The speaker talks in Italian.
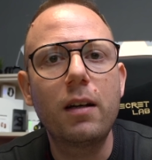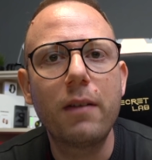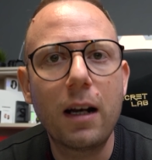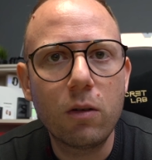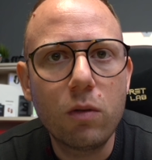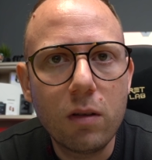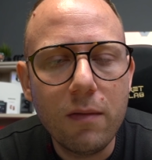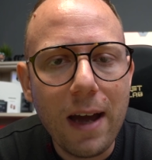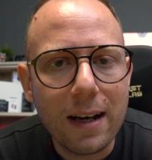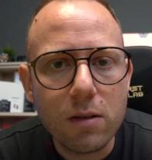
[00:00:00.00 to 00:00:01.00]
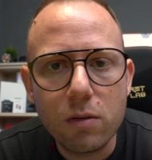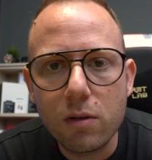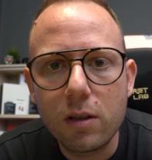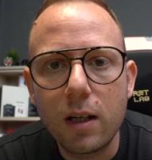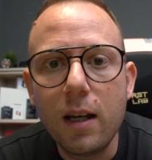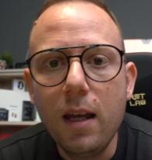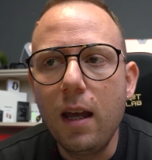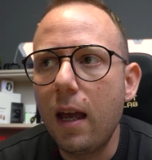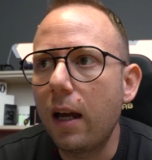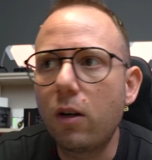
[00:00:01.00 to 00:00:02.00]
arriveranno tutti i versus
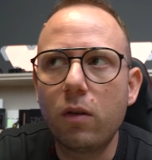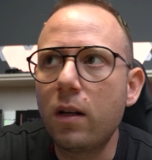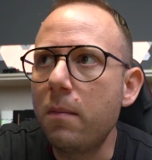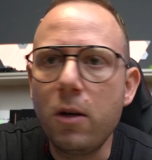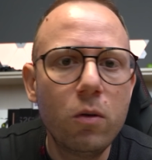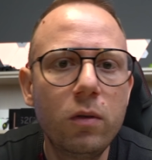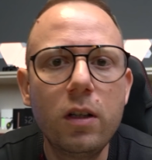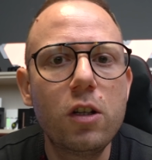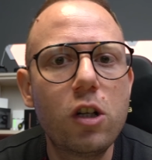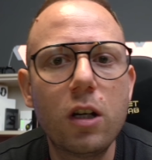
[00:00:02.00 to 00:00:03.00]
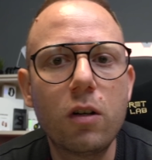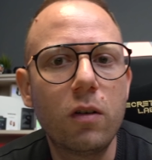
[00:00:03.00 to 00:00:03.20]
eh, con il Mi 11,